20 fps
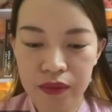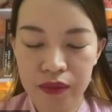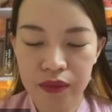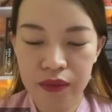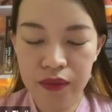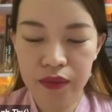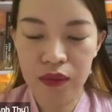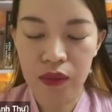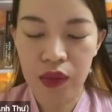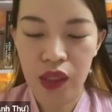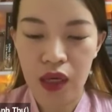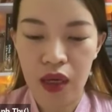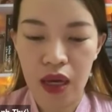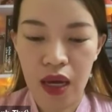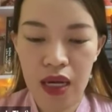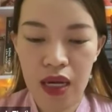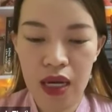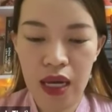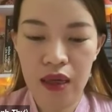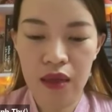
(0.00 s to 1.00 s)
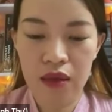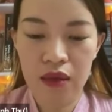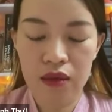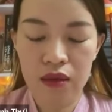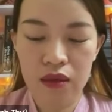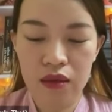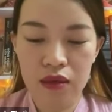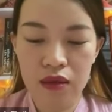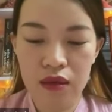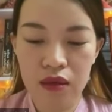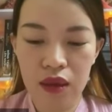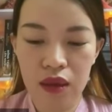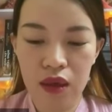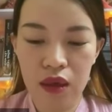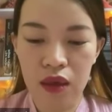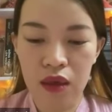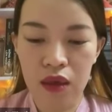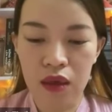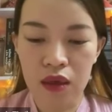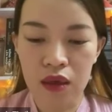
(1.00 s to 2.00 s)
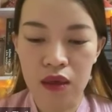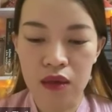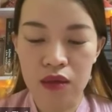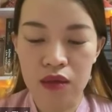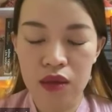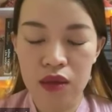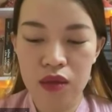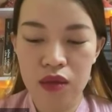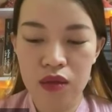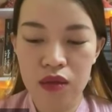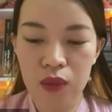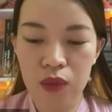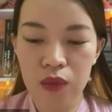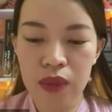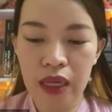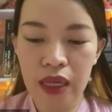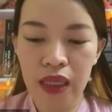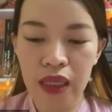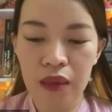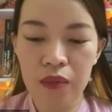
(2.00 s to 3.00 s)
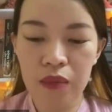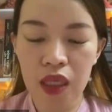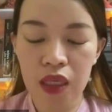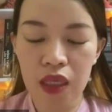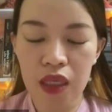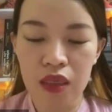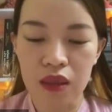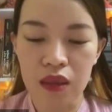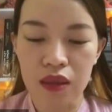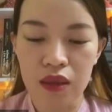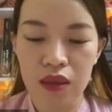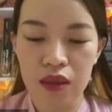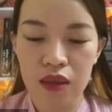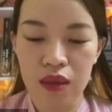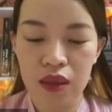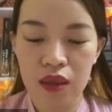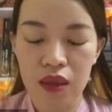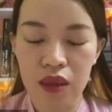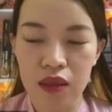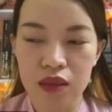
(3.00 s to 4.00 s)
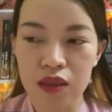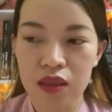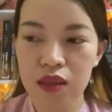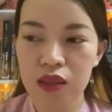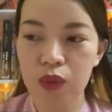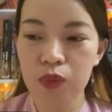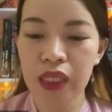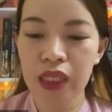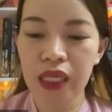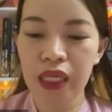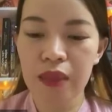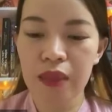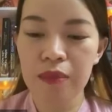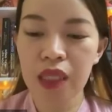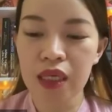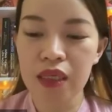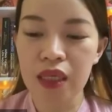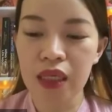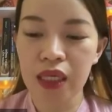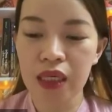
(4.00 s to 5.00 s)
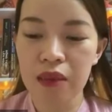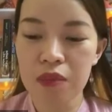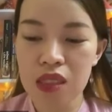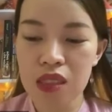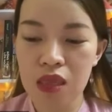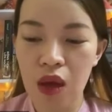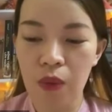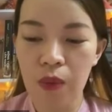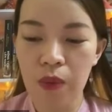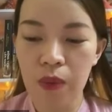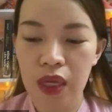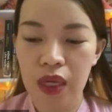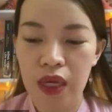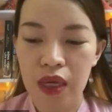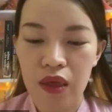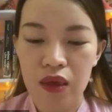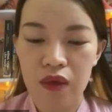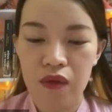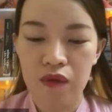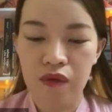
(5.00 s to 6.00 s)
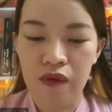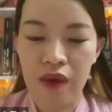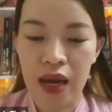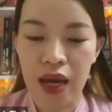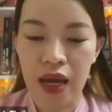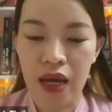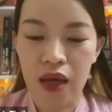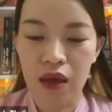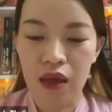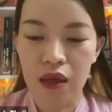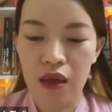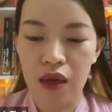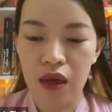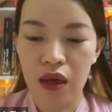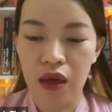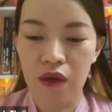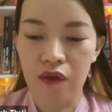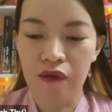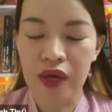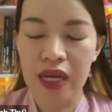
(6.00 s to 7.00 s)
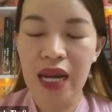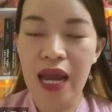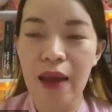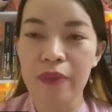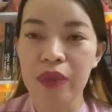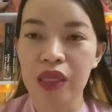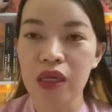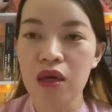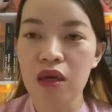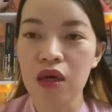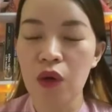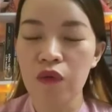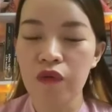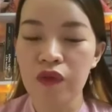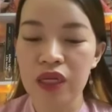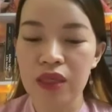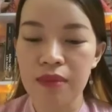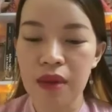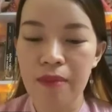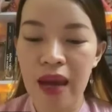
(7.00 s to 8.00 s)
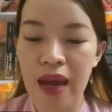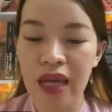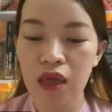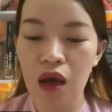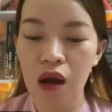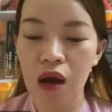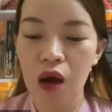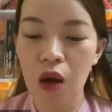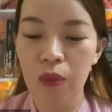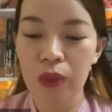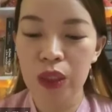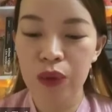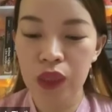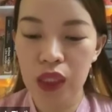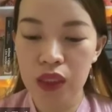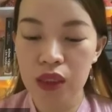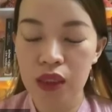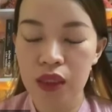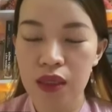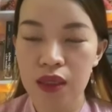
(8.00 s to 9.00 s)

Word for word: Ừ. hay là uh, chúng ta kiếm tiền uh, chúng ta kiếm tiền để kiếm sống và uh, phải làm những cái công việc mà bản thân không yêu thích